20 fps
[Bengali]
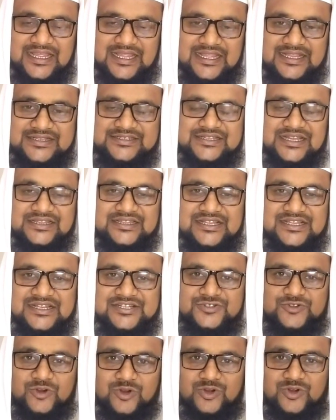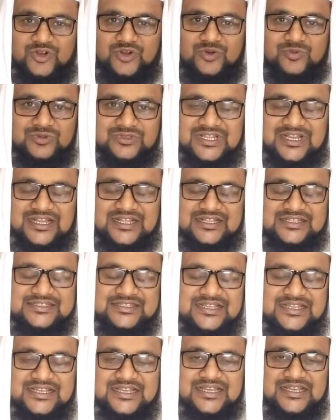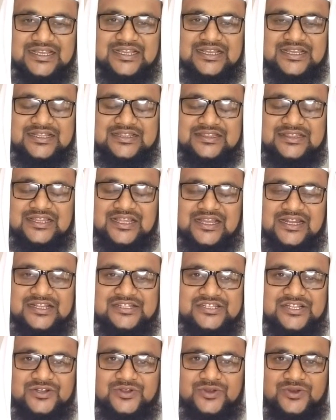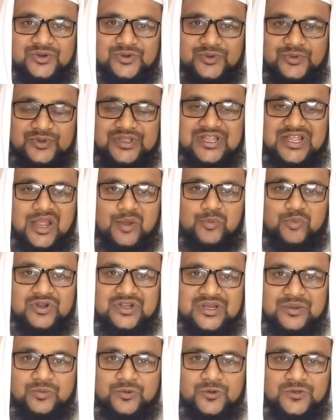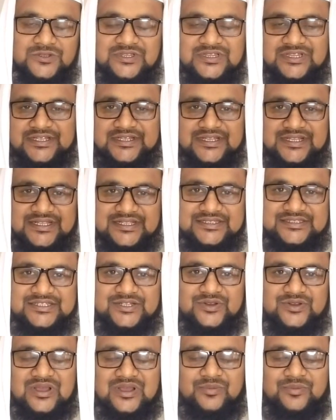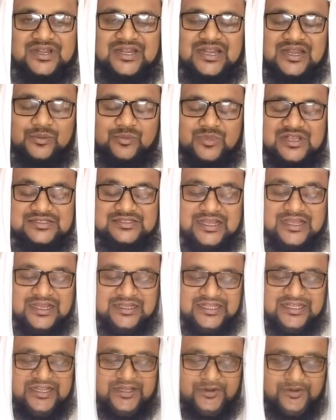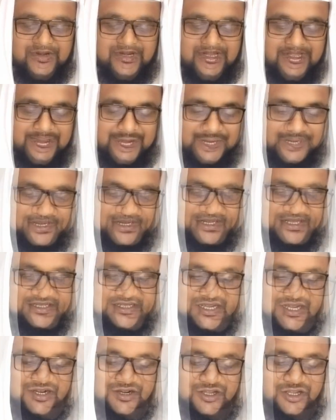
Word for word: এই যাদের সক্ষমতা আছে তারা যেন ওই কাপড়টা বদলিয়ে যেন আবার নামাজ আদায় করে লিজা